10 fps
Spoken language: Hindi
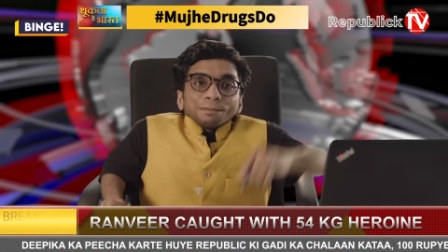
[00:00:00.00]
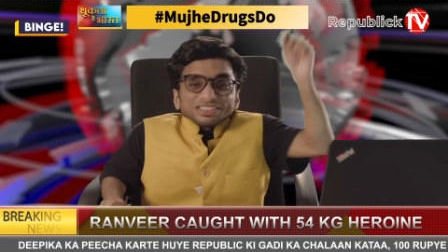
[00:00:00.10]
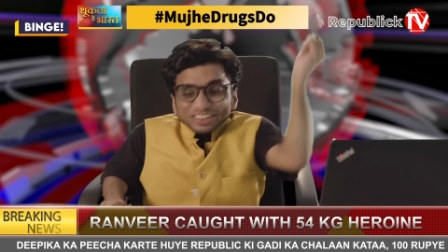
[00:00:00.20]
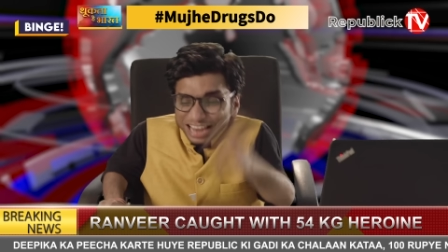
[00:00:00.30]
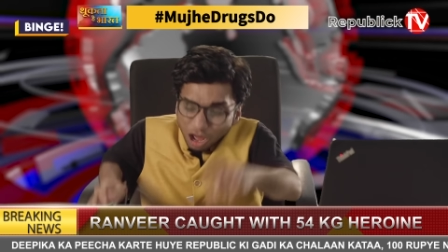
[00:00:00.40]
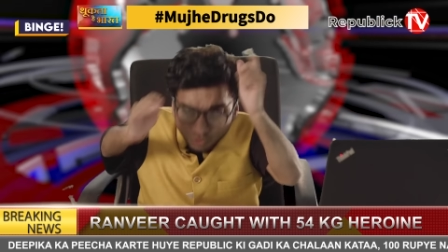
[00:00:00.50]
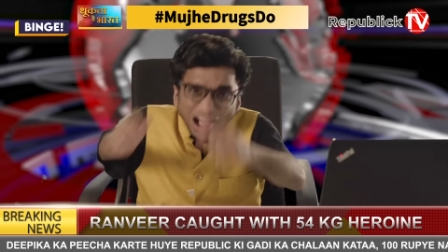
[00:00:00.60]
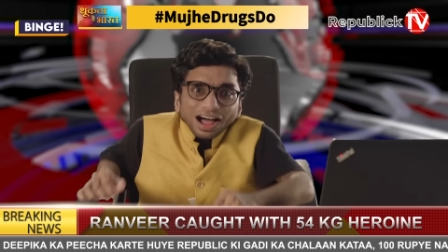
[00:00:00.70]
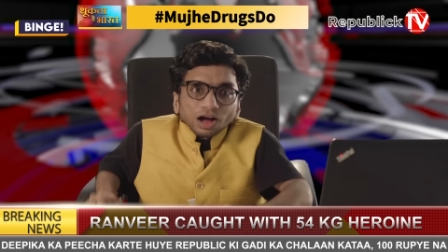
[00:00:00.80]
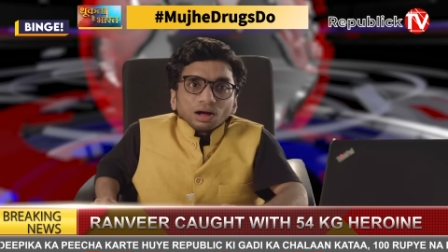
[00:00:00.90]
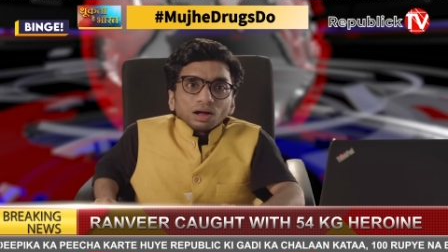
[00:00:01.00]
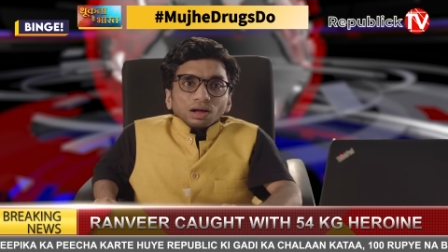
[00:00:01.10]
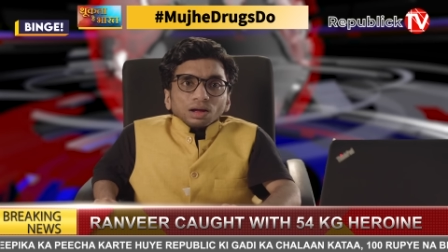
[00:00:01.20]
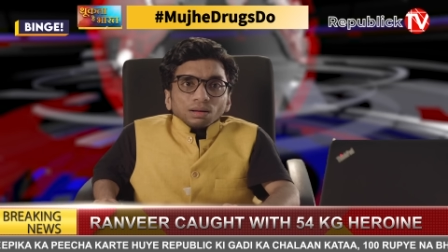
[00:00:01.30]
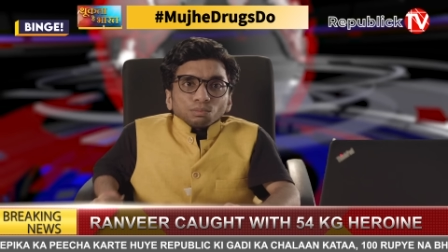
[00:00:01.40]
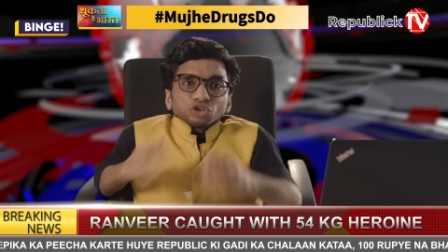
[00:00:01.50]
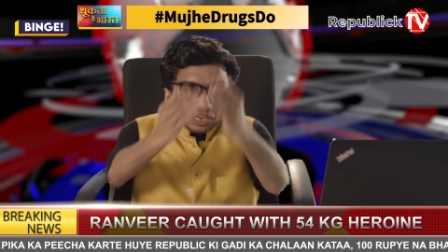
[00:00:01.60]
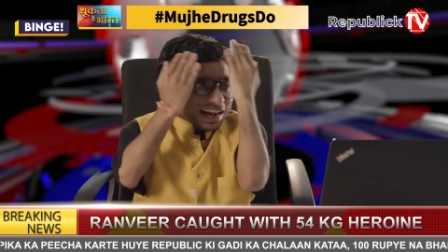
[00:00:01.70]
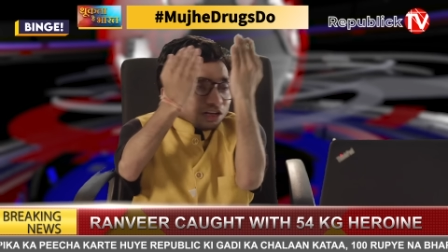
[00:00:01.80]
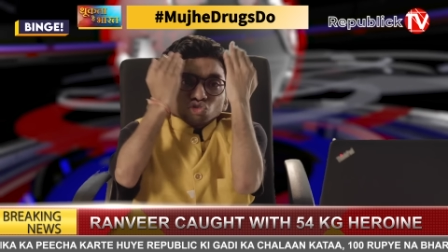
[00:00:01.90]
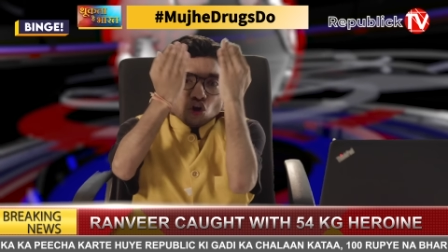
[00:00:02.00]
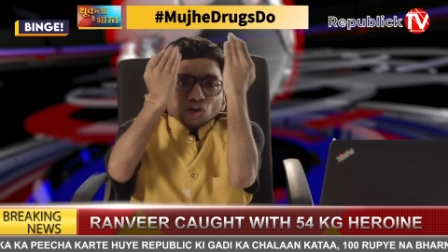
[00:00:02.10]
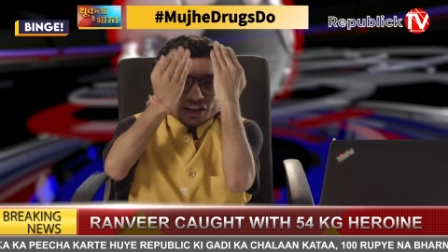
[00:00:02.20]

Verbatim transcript: मैं चिल्लाऊंगा मुझे ड्रग्स दो